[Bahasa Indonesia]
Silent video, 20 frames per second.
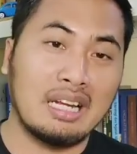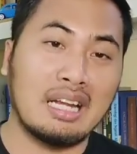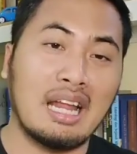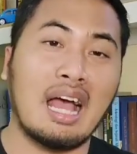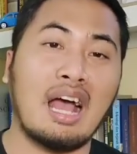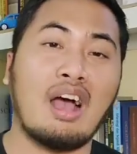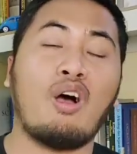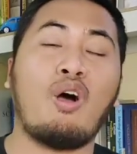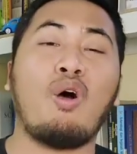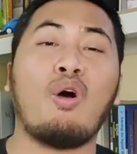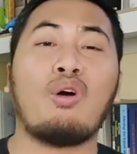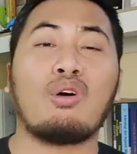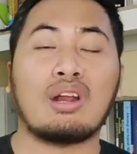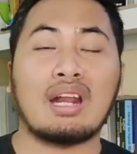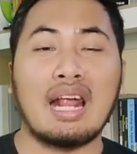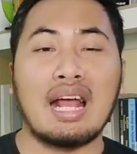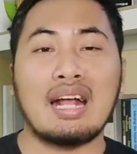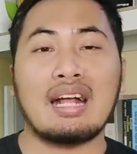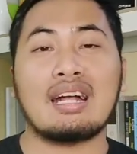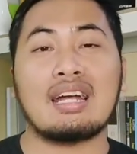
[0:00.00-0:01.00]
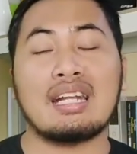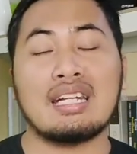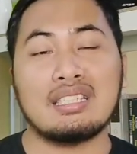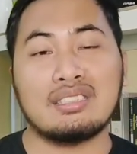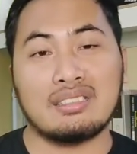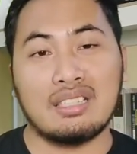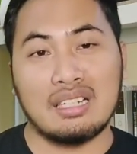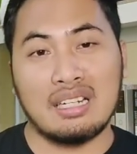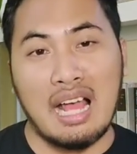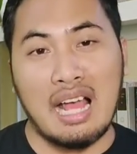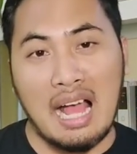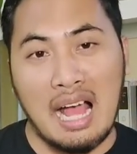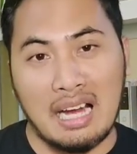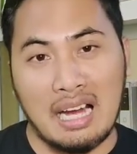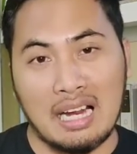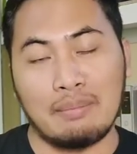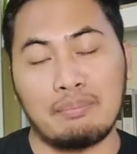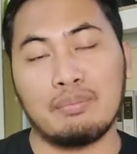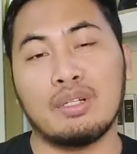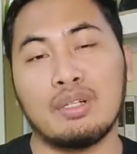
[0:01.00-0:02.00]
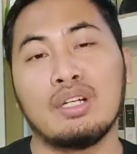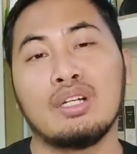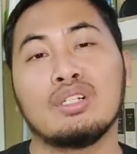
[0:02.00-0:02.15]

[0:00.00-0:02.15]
Nah, orang Kristen Arab